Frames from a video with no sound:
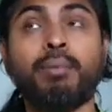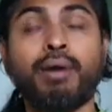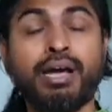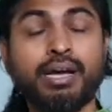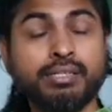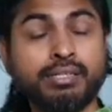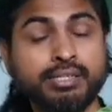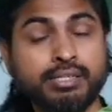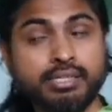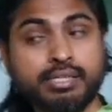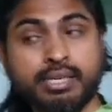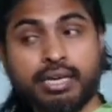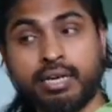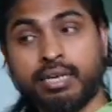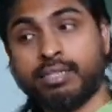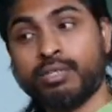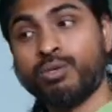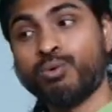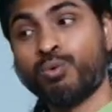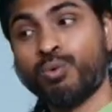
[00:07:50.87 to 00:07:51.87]

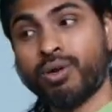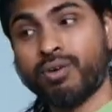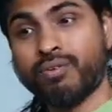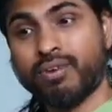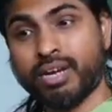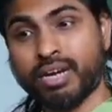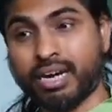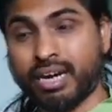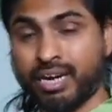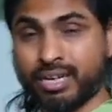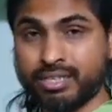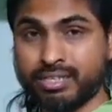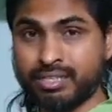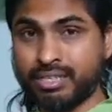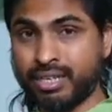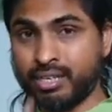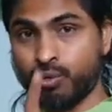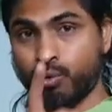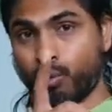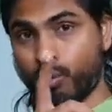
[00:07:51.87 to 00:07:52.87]
பிளாஸ்டிக்காக இருந்து உணவில்
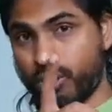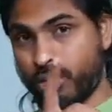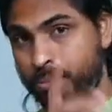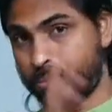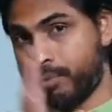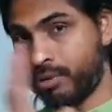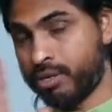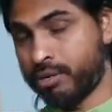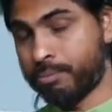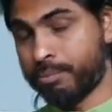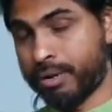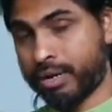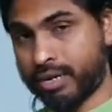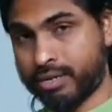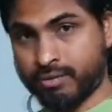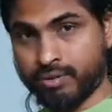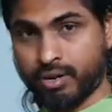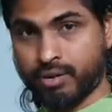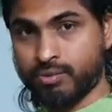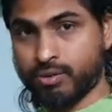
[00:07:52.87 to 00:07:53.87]
கலைஞ்சுன்னா அது உடம்புக்கு
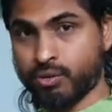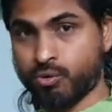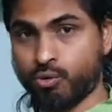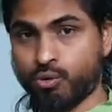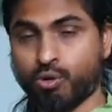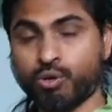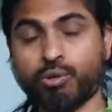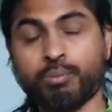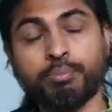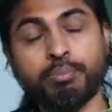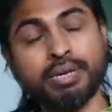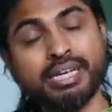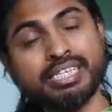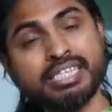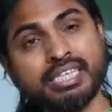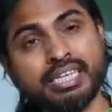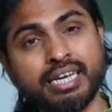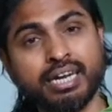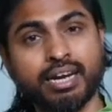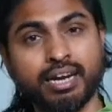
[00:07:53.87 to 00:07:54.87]
பக்க விளைவை கொடுக்கும்
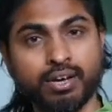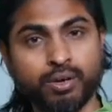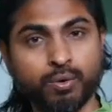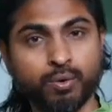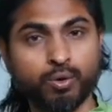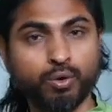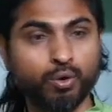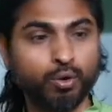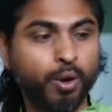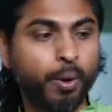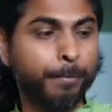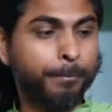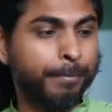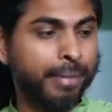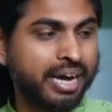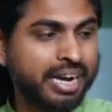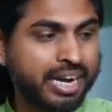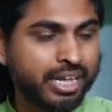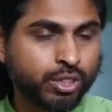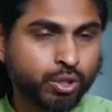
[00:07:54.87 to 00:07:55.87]
பிரச்சனைகளை கொடுக்கும்
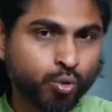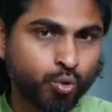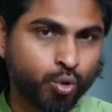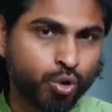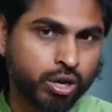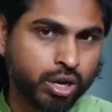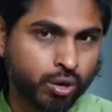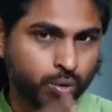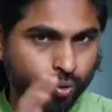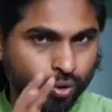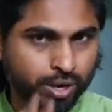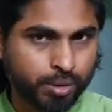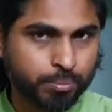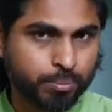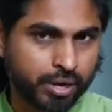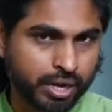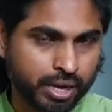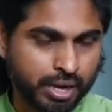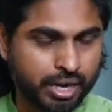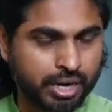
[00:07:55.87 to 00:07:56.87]
மரத்தூள்கள்
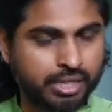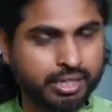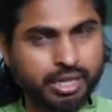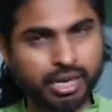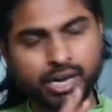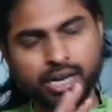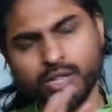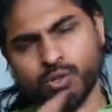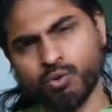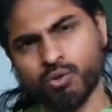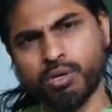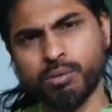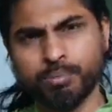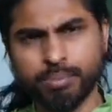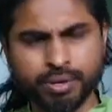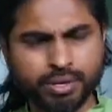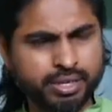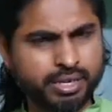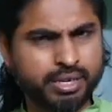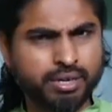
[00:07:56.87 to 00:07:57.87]
உடம்புல கலந்தாலும் அது
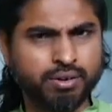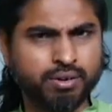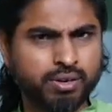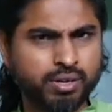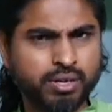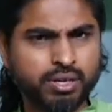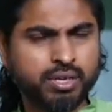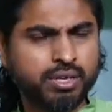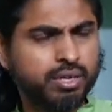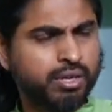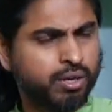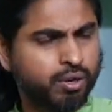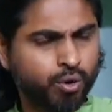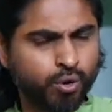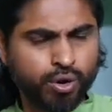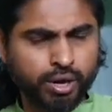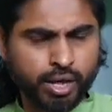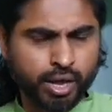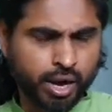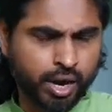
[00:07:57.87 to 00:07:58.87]
ஒன்றும் பெரிய
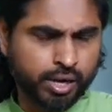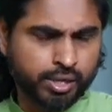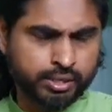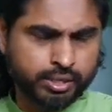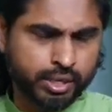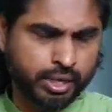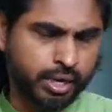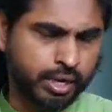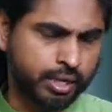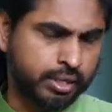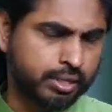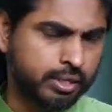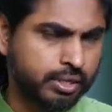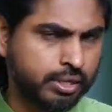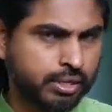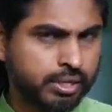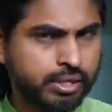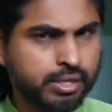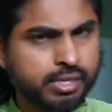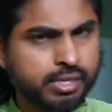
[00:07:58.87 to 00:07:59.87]
கோளாறெல்லாம் செய்யாது